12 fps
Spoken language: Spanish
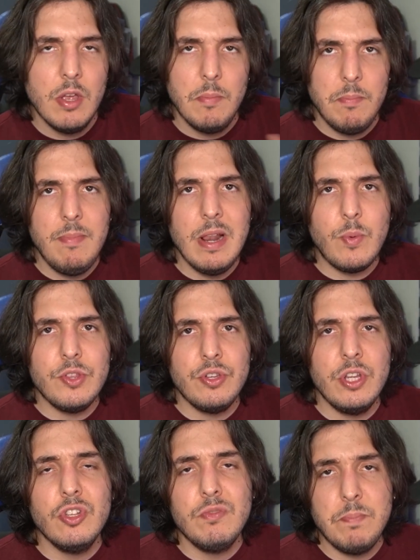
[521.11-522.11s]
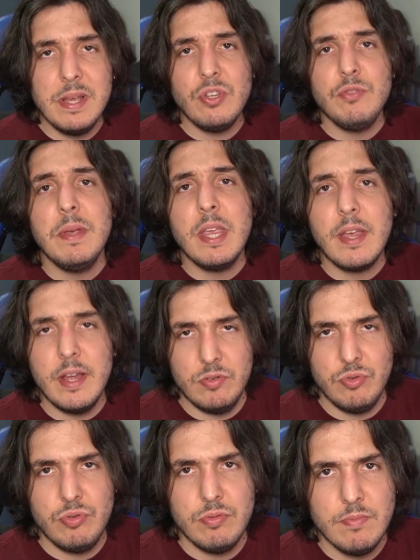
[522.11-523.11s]
1400 pesos
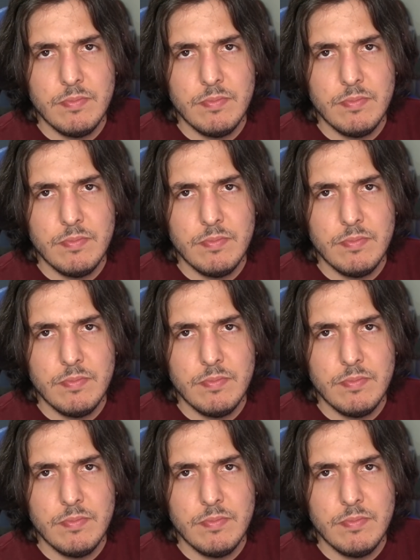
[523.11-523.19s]
mexicanos.